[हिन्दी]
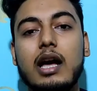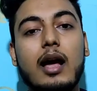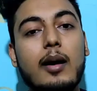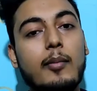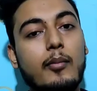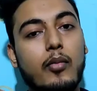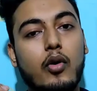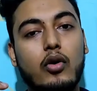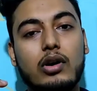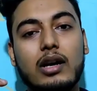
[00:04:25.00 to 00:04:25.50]
है
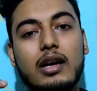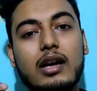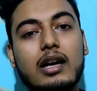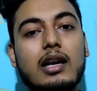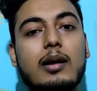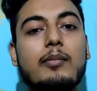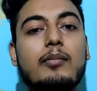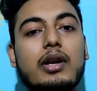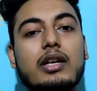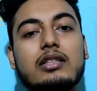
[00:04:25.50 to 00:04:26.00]
बॉटल का
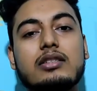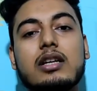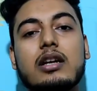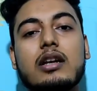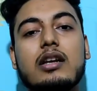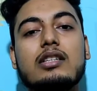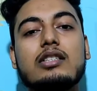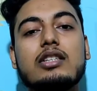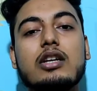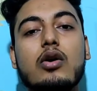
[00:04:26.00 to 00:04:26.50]
टेम्परेचर
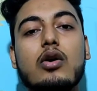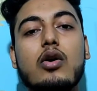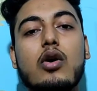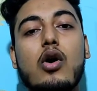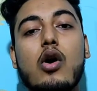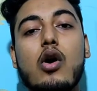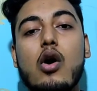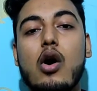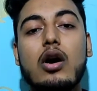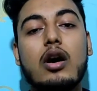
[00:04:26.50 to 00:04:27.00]
नीचे हो
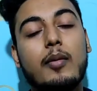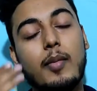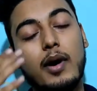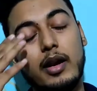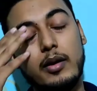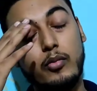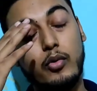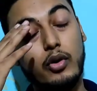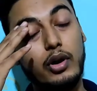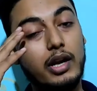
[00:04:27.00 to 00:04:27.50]
और
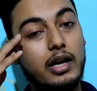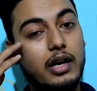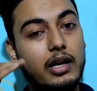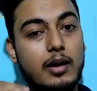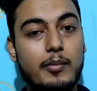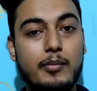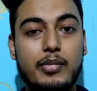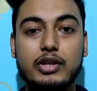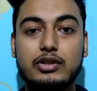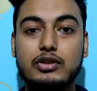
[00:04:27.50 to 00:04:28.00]
हमारी बॉडी का
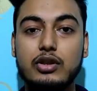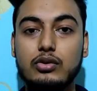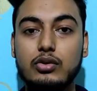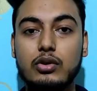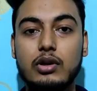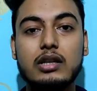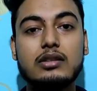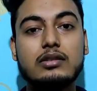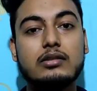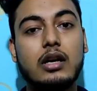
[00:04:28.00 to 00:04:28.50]
टेम्परेचर
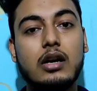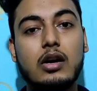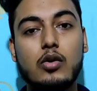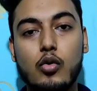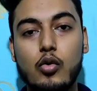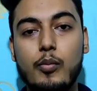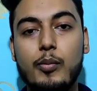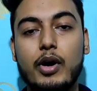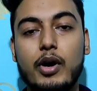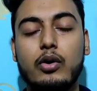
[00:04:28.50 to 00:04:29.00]
थोड़ा
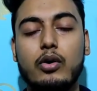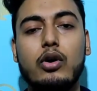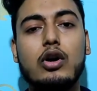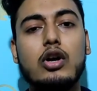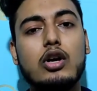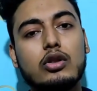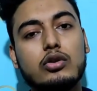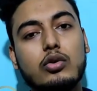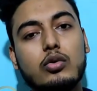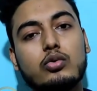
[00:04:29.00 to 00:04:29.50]
ऊपर हो
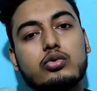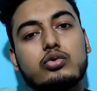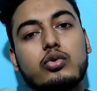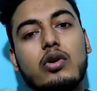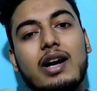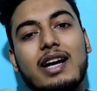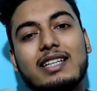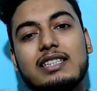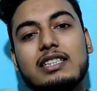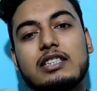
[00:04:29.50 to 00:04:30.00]
तो
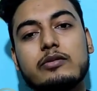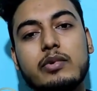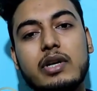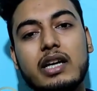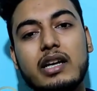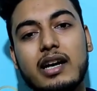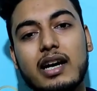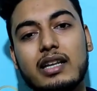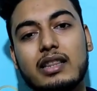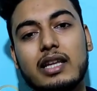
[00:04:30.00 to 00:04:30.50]
उसको
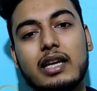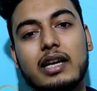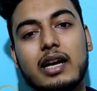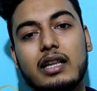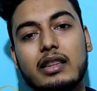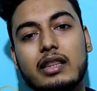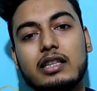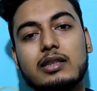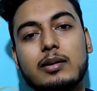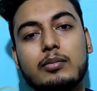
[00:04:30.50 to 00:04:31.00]
एडजस्टमेंट करते
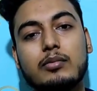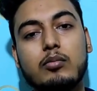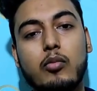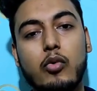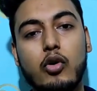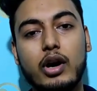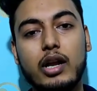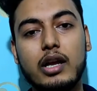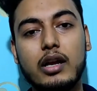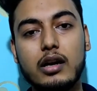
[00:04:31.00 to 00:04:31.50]
करते जब
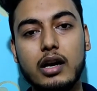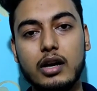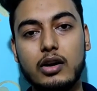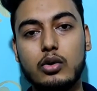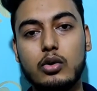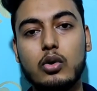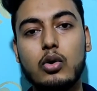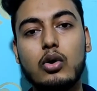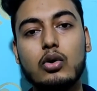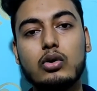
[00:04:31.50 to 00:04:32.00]
बॉडी
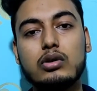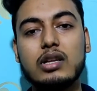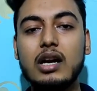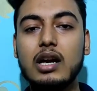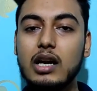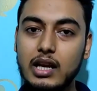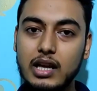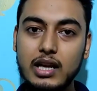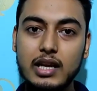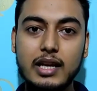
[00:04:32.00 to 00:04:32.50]
कंट्रोल होती
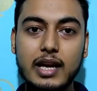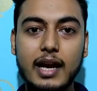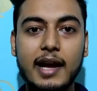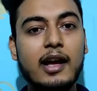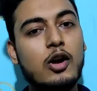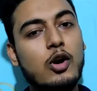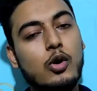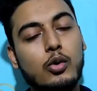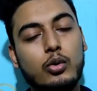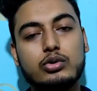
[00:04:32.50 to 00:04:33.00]
है ठीक है
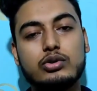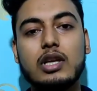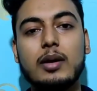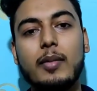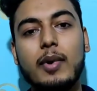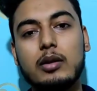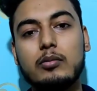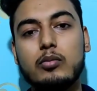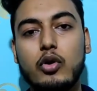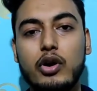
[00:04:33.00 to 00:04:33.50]
उसके
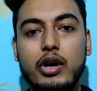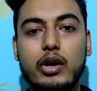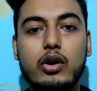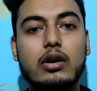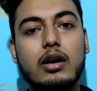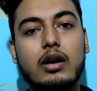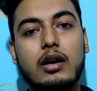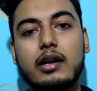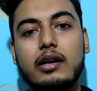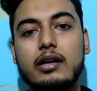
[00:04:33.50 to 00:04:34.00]
बाद बॉडी को
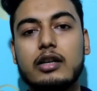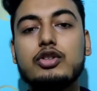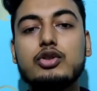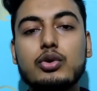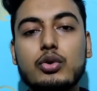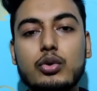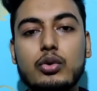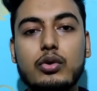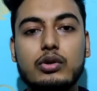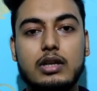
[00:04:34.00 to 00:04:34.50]
ठंड लगना
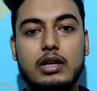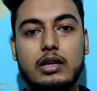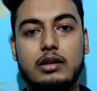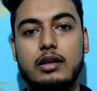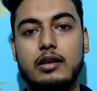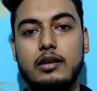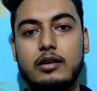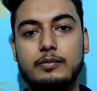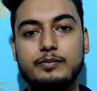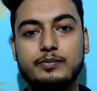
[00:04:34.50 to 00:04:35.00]
शुरू हो
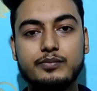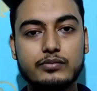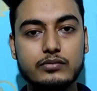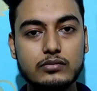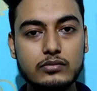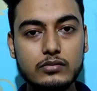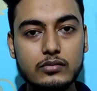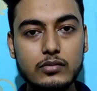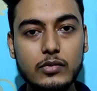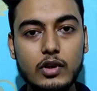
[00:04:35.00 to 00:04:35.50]
जाती है
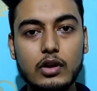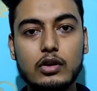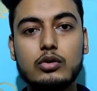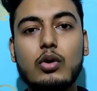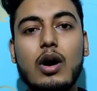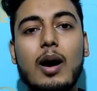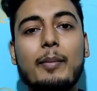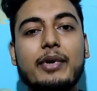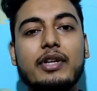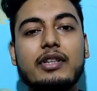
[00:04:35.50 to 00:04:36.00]

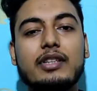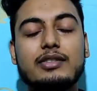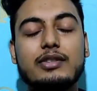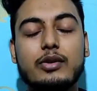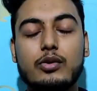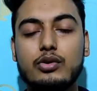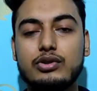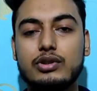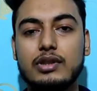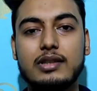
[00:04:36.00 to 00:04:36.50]
तो आपके
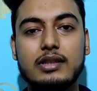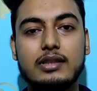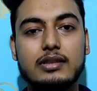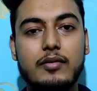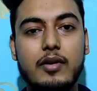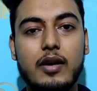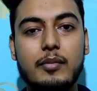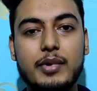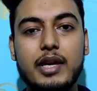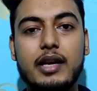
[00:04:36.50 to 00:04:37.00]
तीसरे क्वेश्चन का
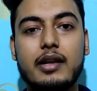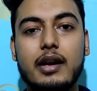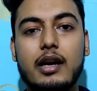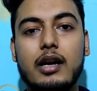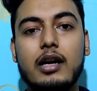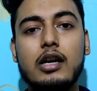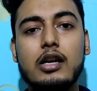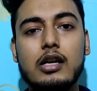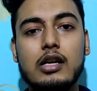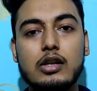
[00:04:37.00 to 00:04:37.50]
जवाब ये रहा
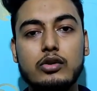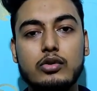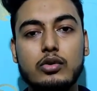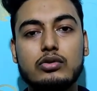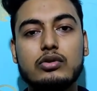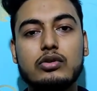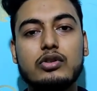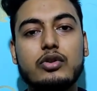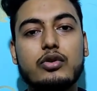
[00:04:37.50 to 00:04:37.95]
दोस्तों